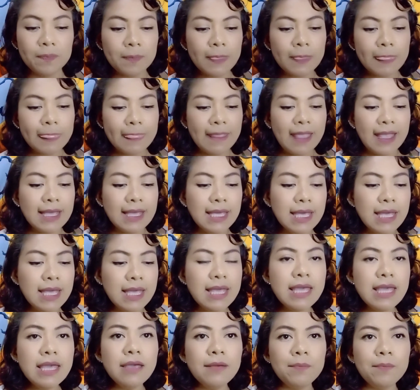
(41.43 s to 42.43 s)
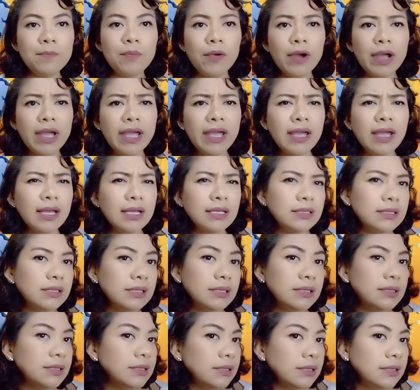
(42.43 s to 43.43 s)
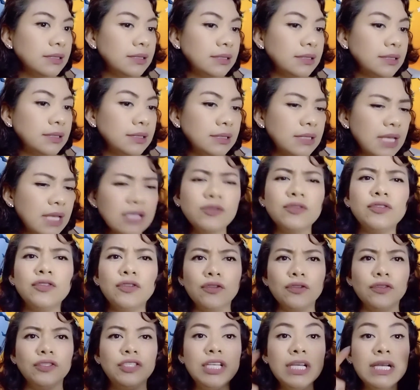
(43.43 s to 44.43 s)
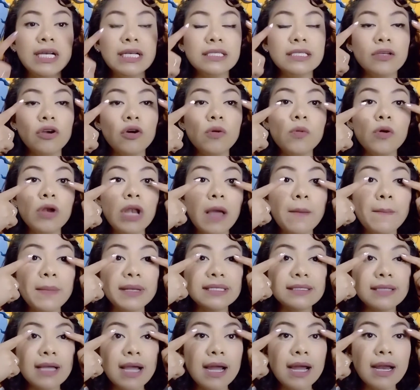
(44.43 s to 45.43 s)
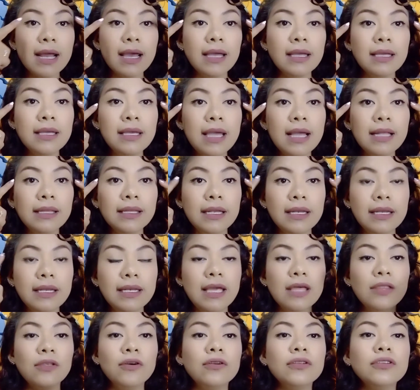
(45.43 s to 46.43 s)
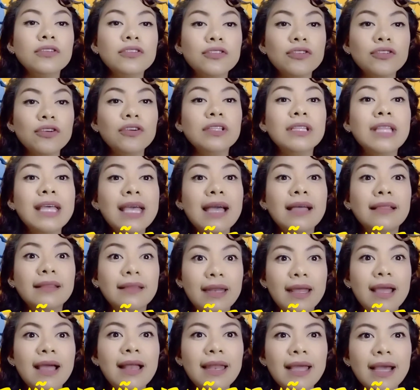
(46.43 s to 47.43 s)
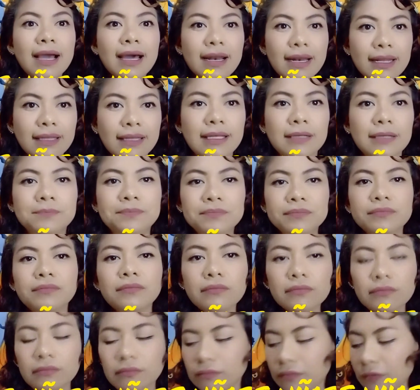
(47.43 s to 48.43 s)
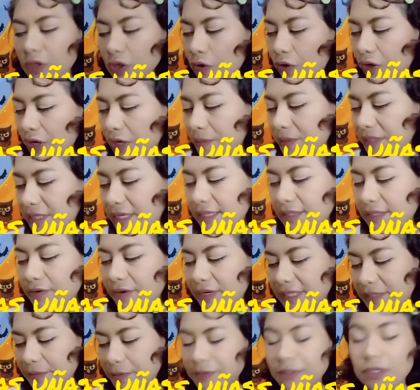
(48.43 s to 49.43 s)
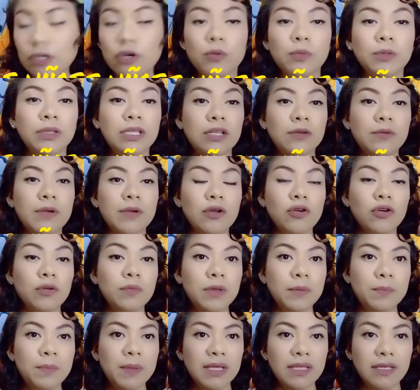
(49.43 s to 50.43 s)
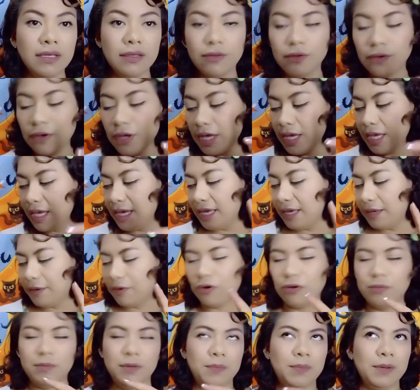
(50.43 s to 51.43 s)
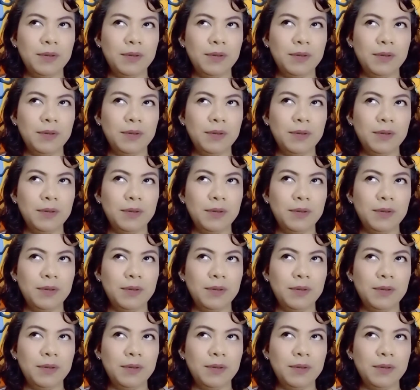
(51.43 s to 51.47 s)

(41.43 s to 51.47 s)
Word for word: Y pues eso es todo, chicas. Como la máscara y el delineador son de Andrea Legarreta. Ok, mis niñas, ahora sí vamos a continuar con mi pedido con mi pedido.